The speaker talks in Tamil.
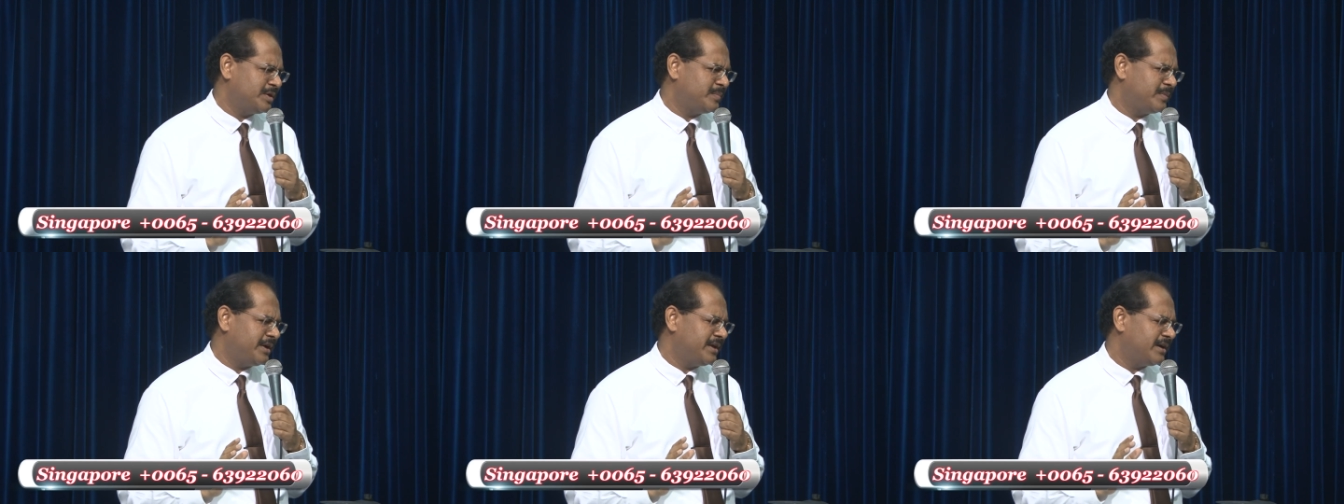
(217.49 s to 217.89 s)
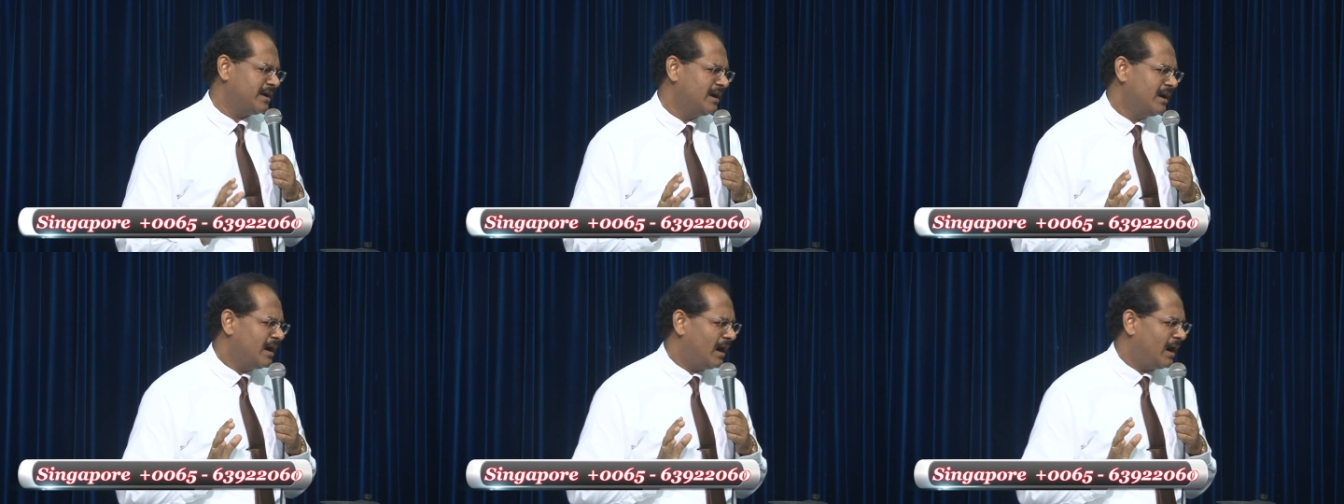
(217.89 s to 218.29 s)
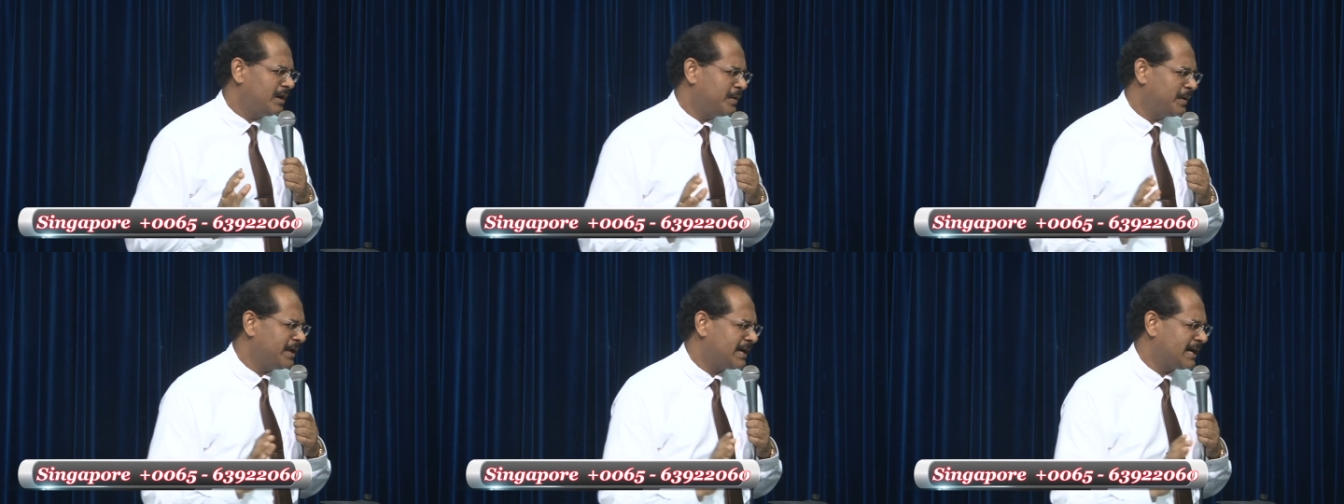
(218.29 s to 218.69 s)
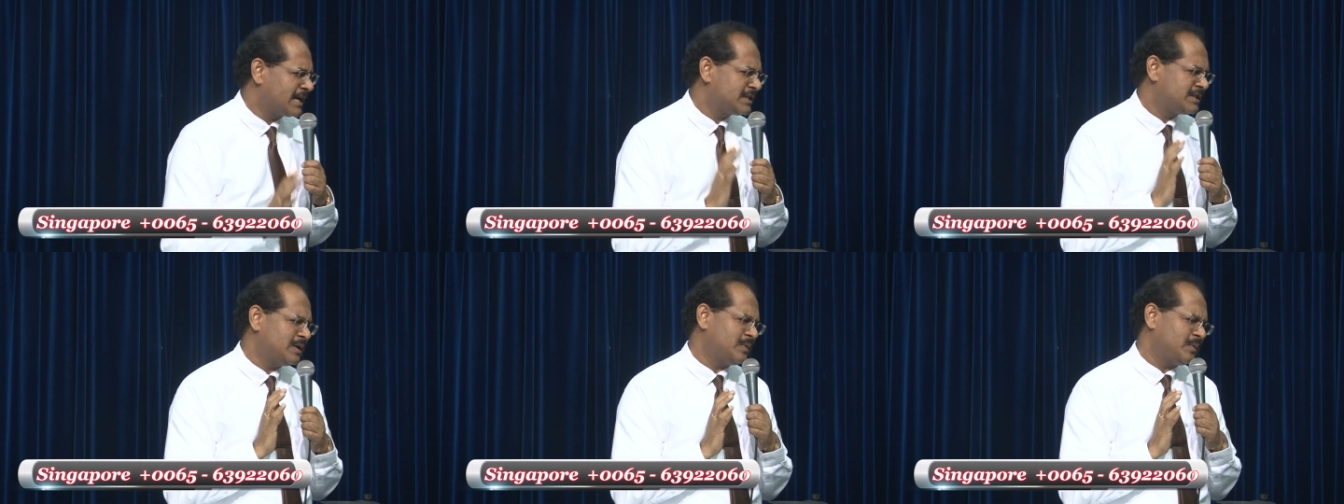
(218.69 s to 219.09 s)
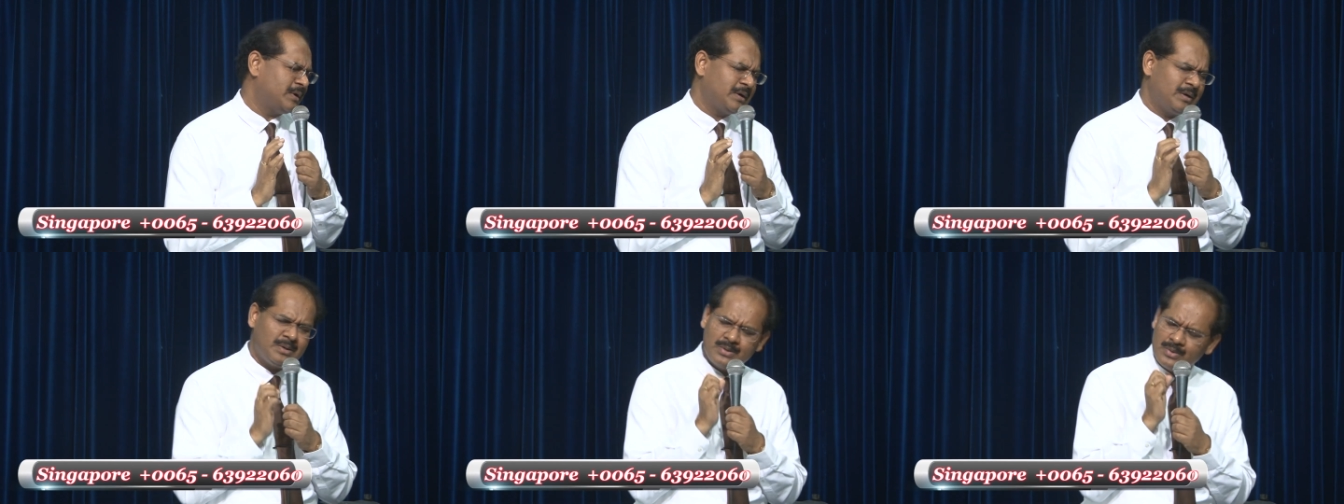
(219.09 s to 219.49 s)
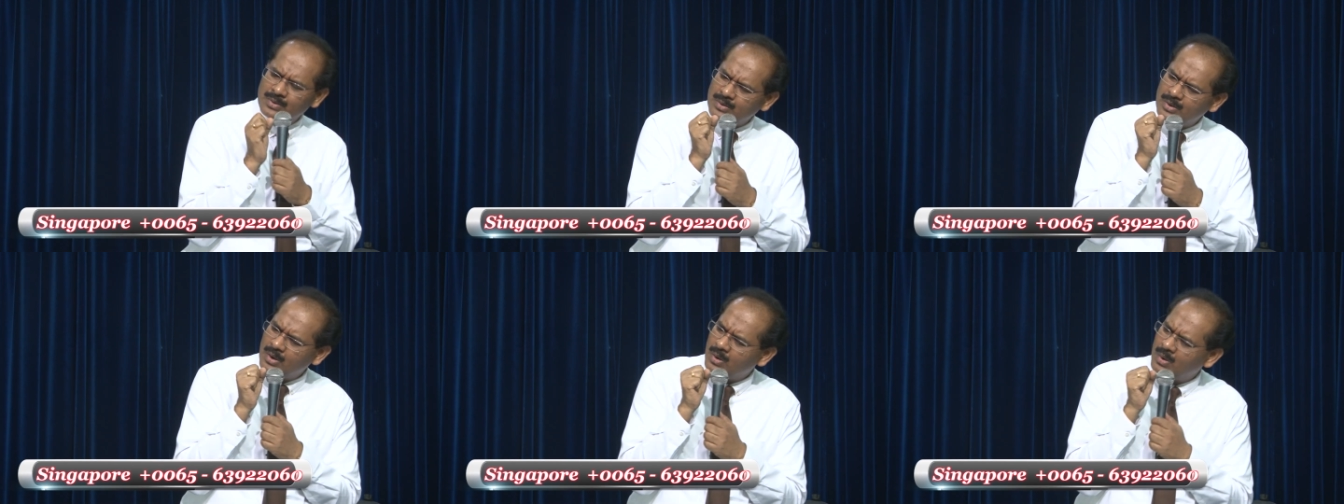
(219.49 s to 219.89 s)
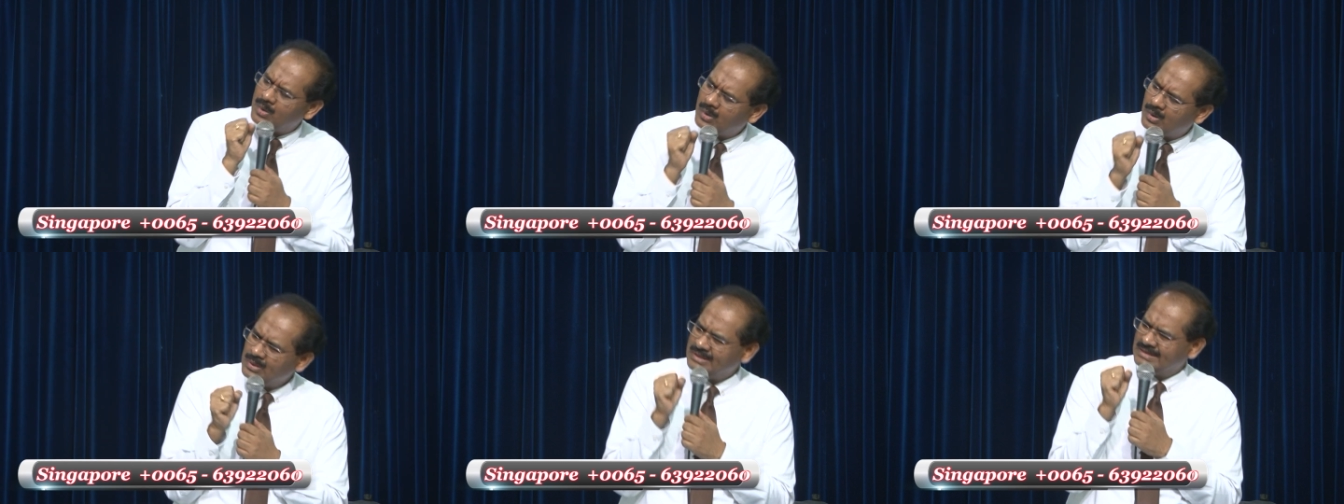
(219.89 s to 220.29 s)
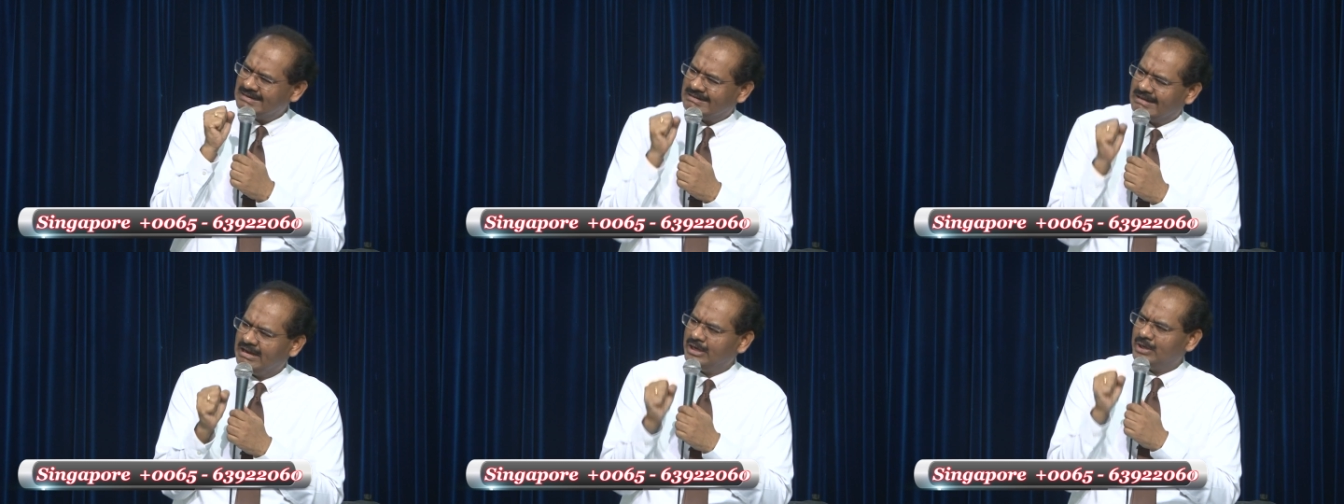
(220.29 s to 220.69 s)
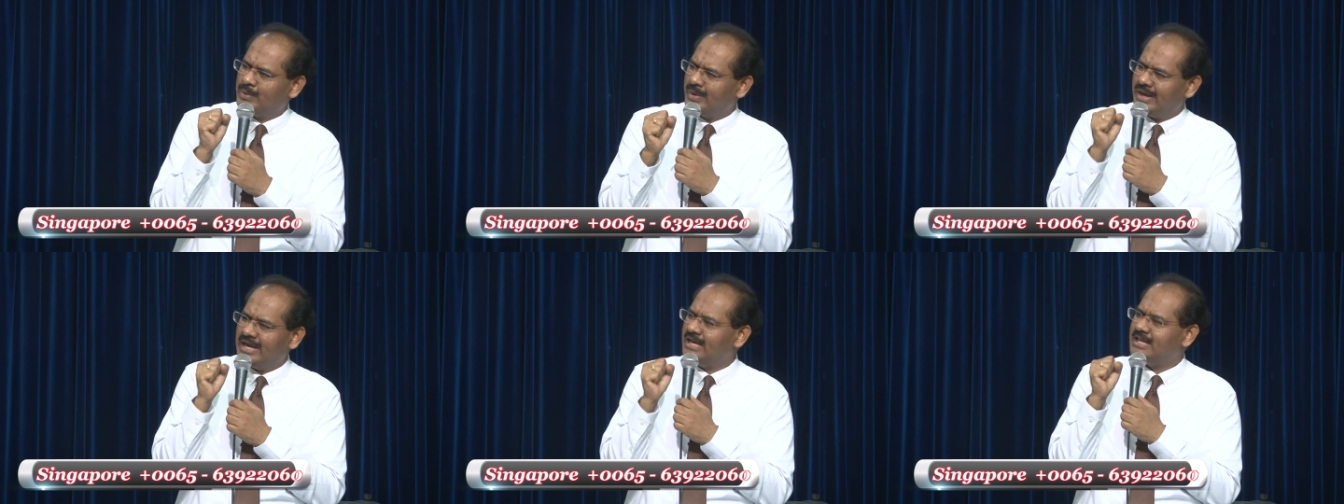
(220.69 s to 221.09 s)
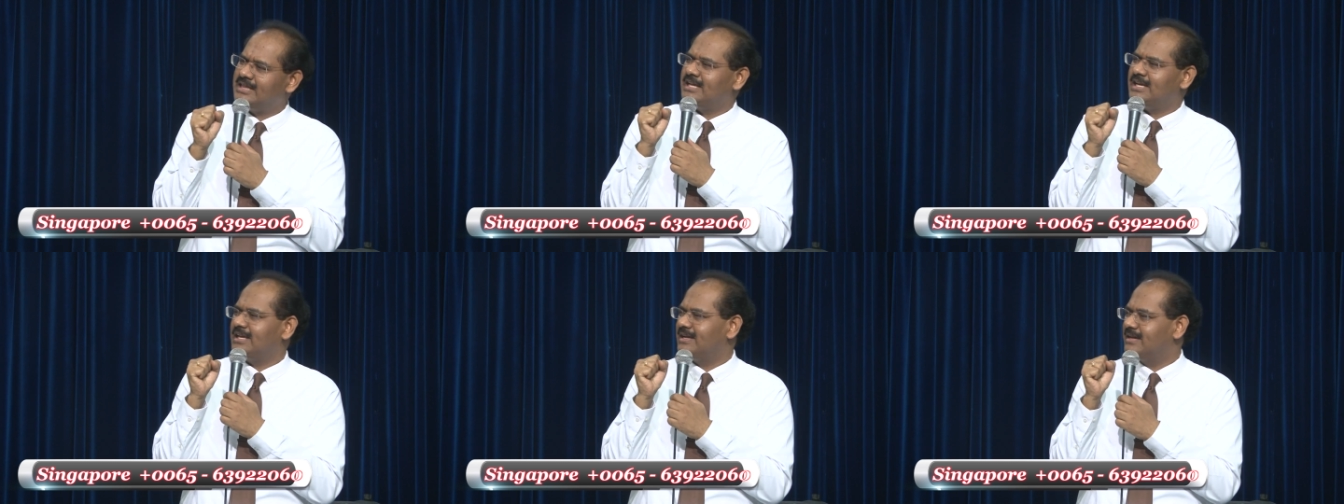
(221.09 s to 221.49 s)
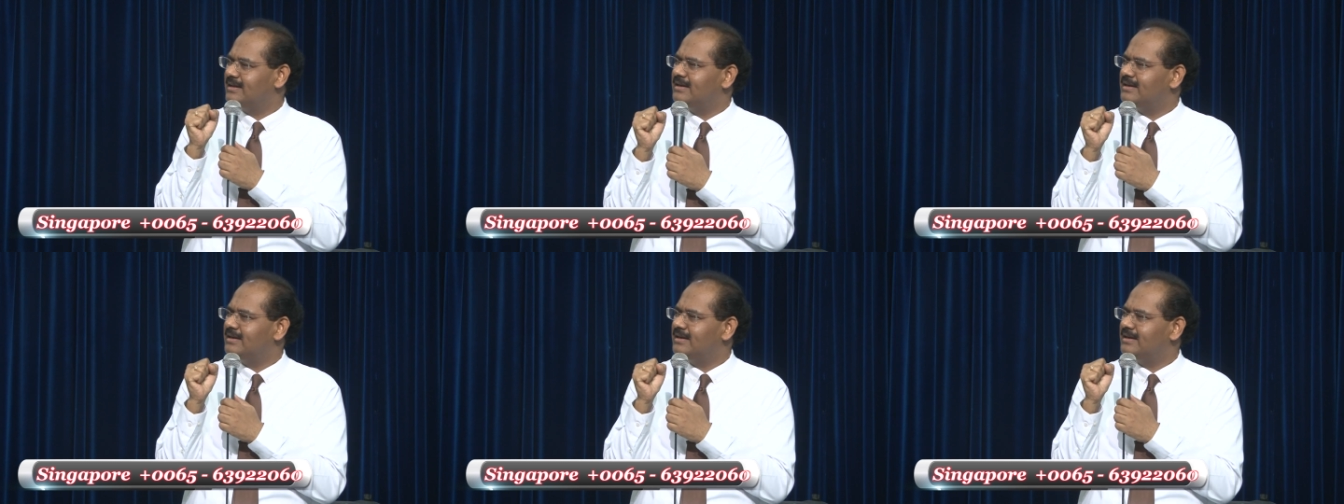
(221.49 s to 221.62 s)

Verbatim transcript: முடியாது ஆண்டுடைய கரத்தில் கொடுங்க டோன்ட் ஹோல்ட் டைட் டு எனி திங்